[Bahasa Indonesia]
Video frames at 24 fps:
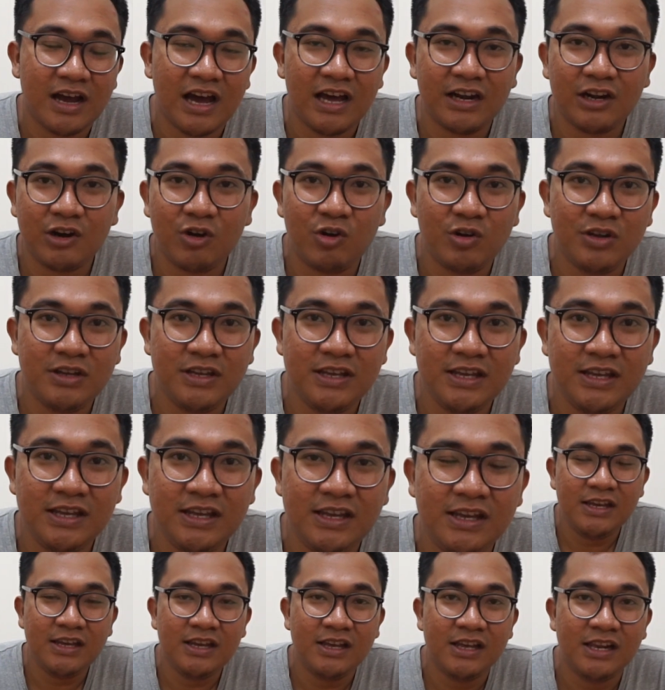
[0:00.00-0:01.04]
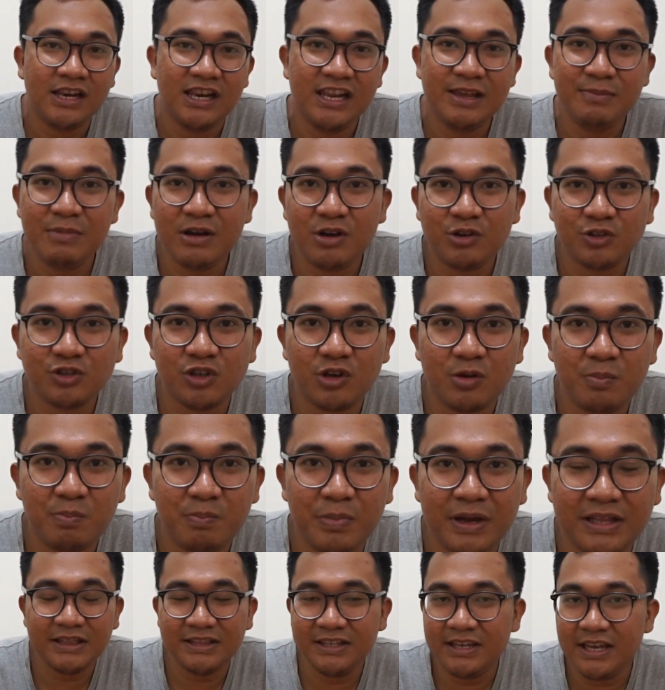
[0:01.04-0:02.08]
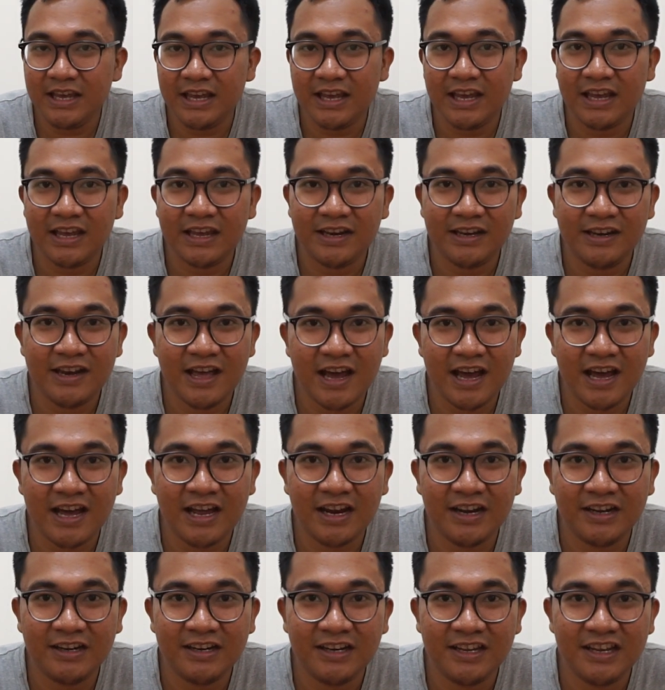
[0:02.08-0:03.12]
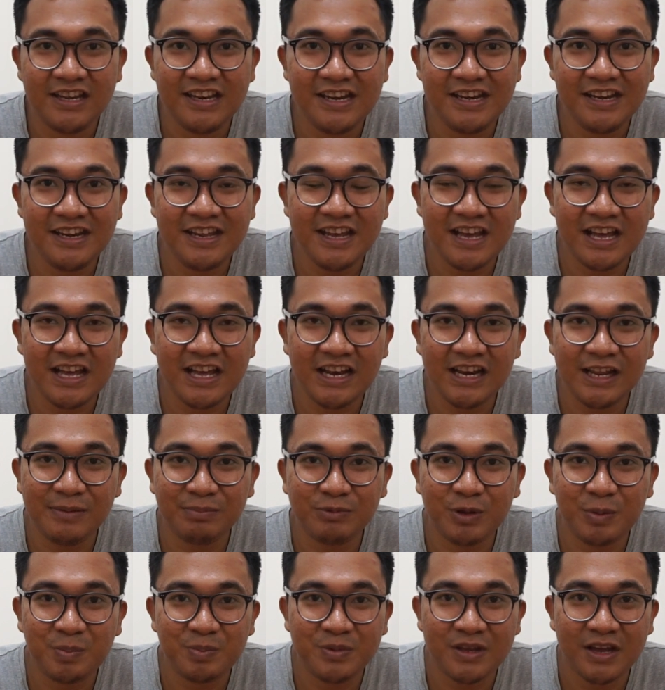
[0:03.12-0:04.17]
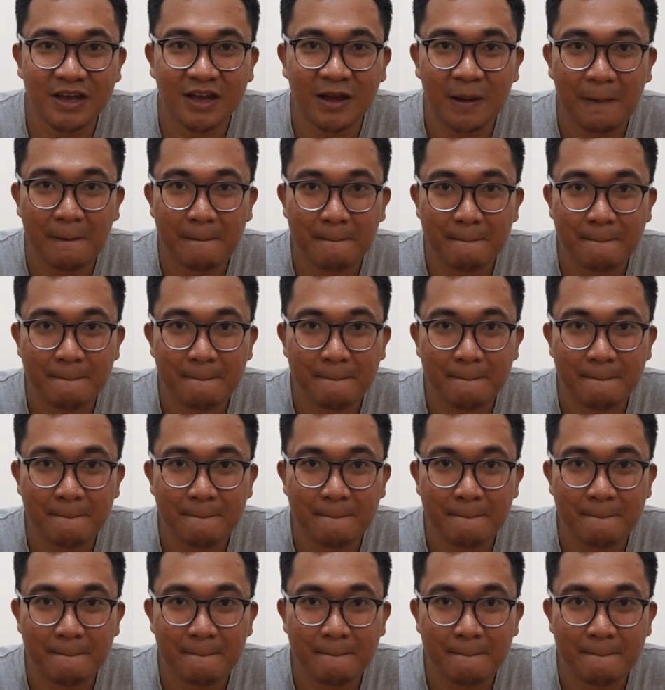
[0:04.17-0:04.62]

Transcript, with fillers: ROG 504G dan ini dia laptopnya.